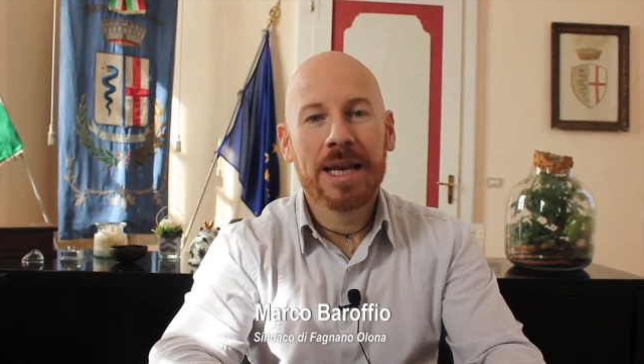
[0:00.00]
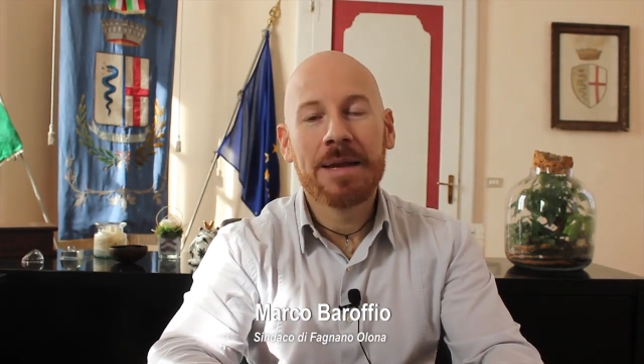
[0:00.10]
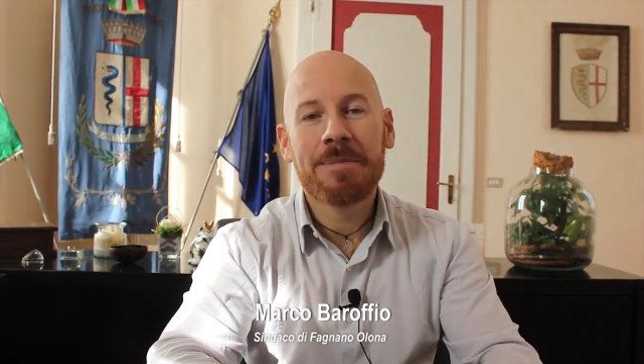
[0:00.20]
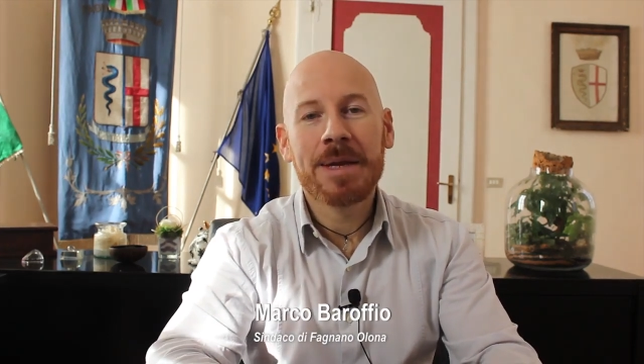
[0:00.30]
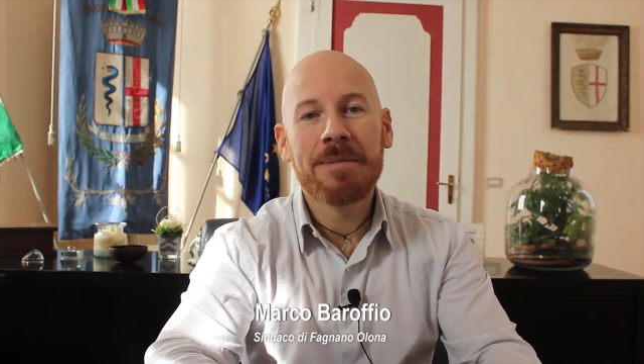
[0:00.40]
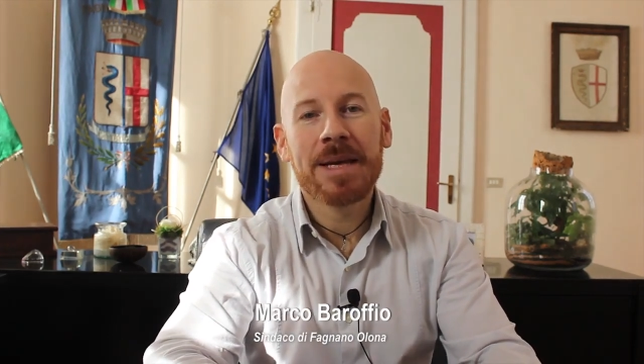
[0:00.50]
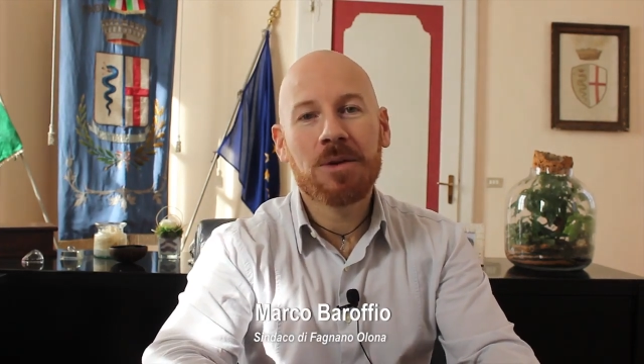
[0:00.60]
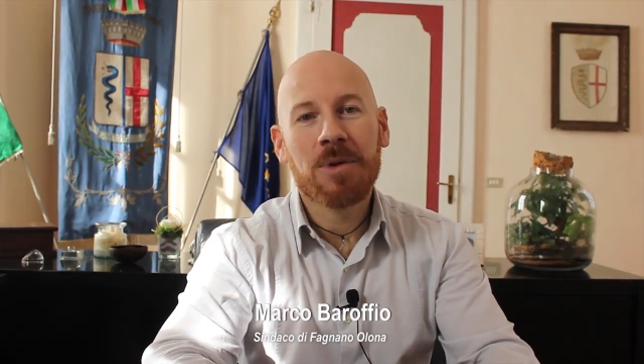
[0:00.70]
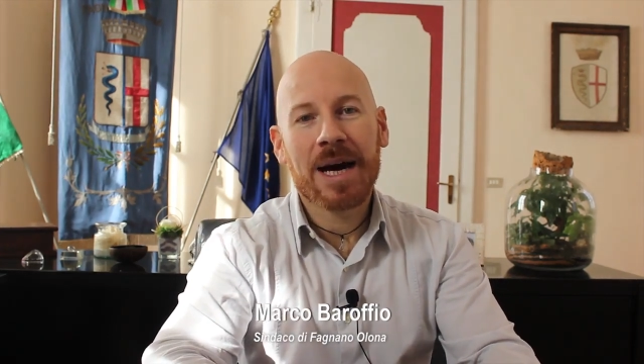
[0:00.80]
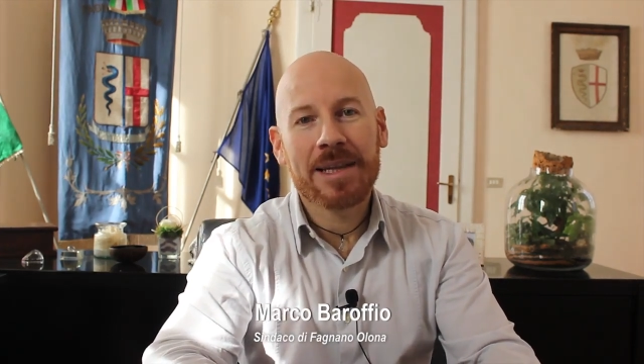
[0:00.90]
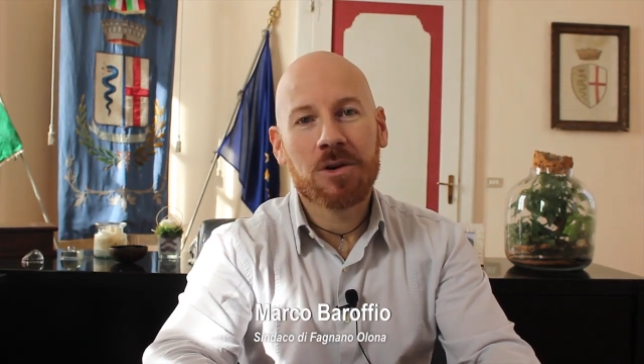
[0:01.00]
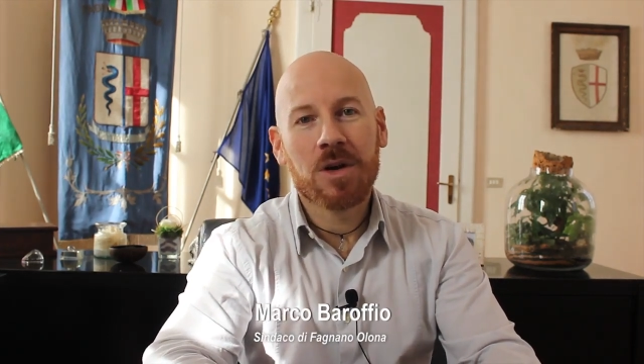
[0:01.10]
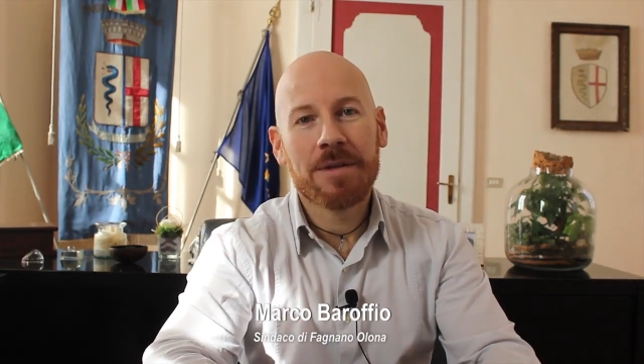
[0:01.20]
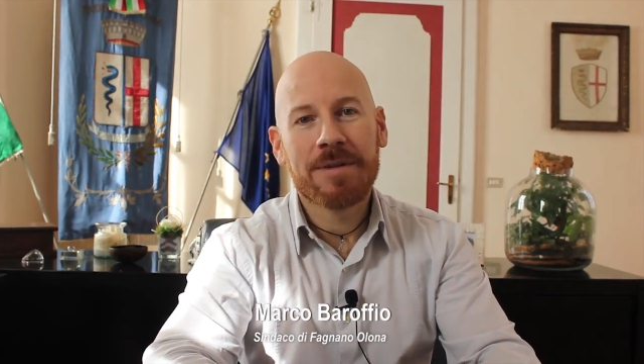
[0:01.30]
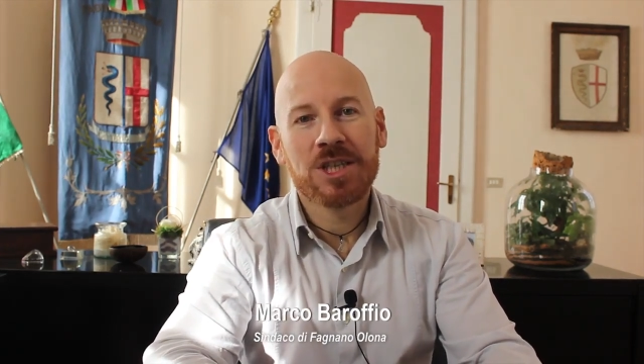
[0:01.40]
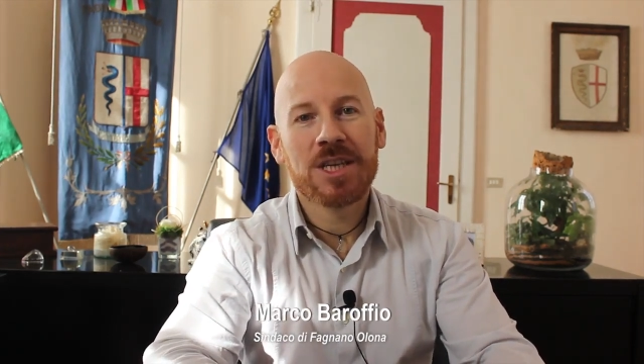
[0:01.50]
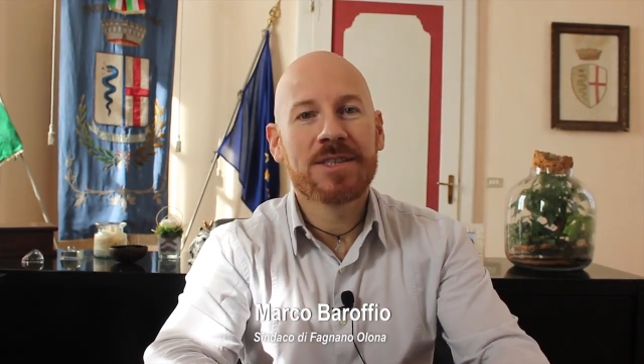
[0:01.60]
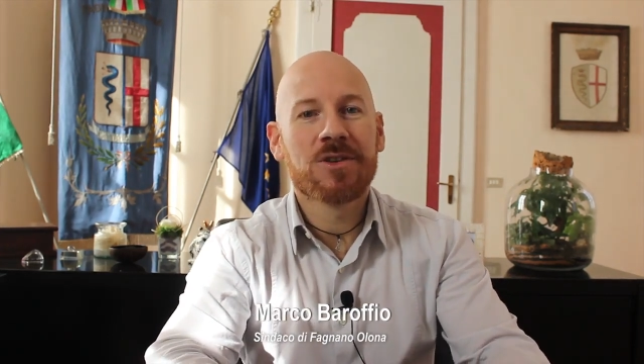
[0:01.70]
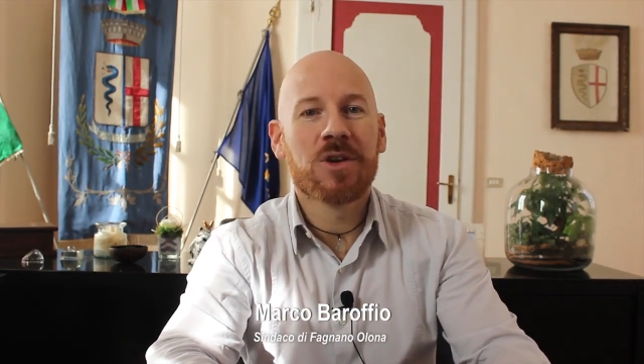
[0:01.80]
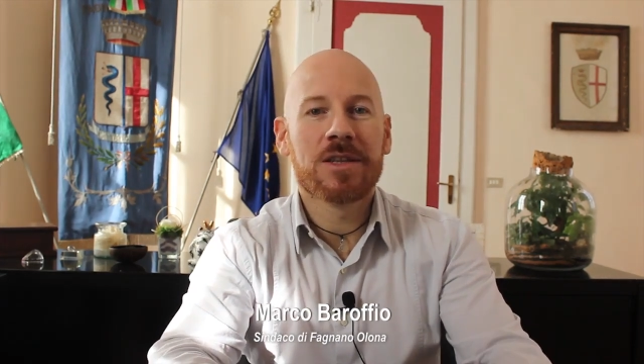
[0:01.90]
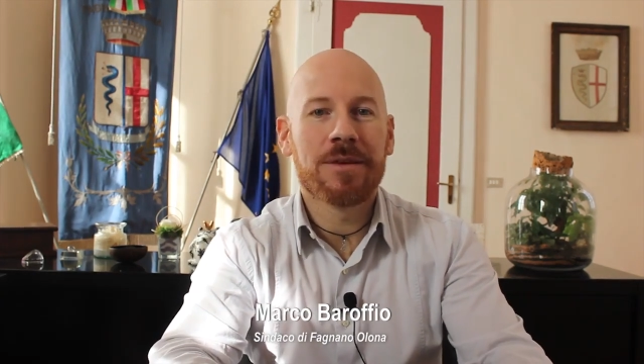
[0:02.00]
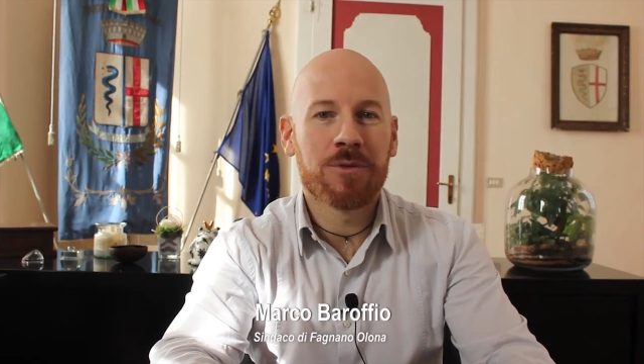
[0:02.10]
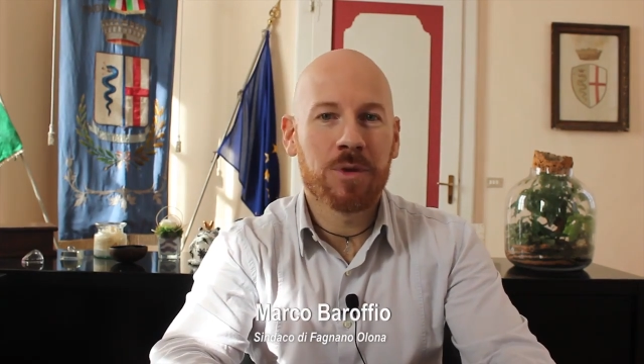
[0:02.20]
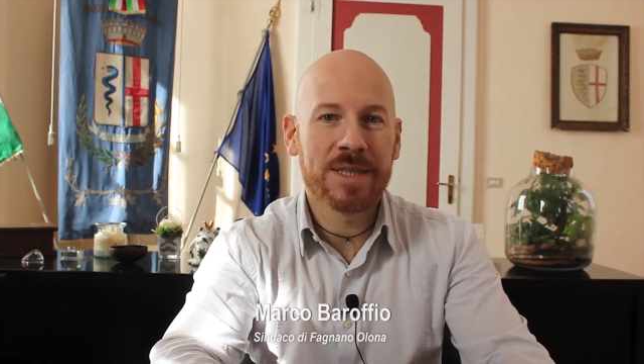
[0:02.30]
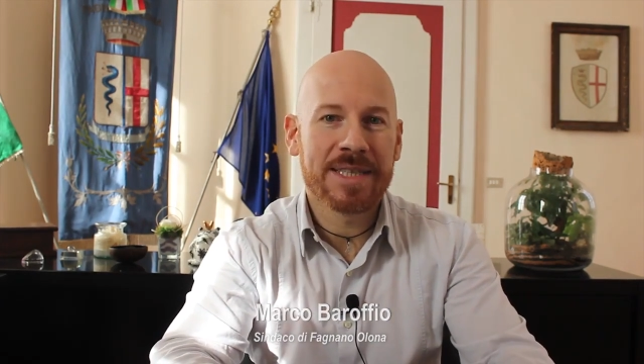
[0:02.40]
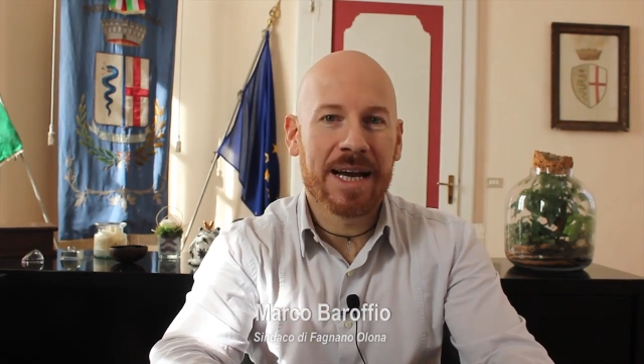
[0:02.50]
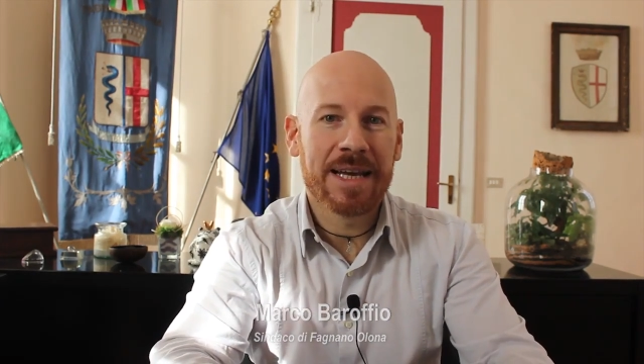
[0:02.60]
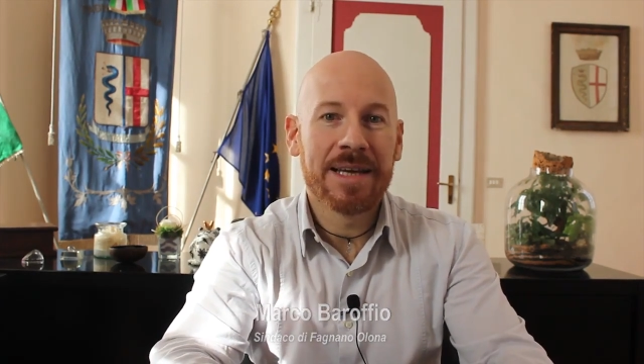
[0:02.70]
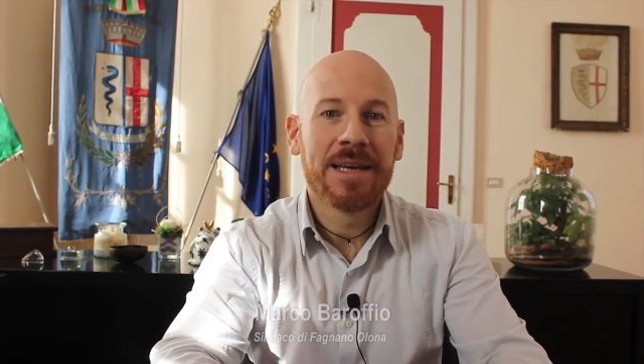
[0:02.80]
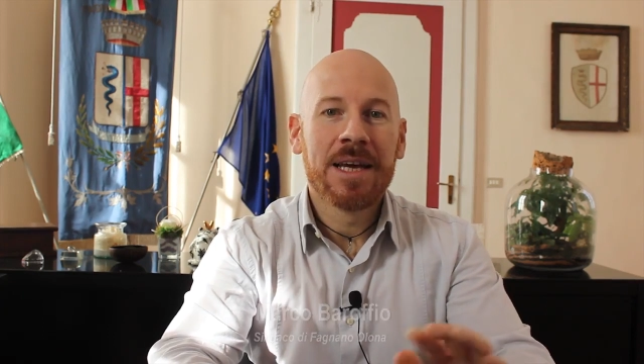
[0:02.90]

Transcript: Le prime riguardano le vaccinazioni anti antinfluenzali.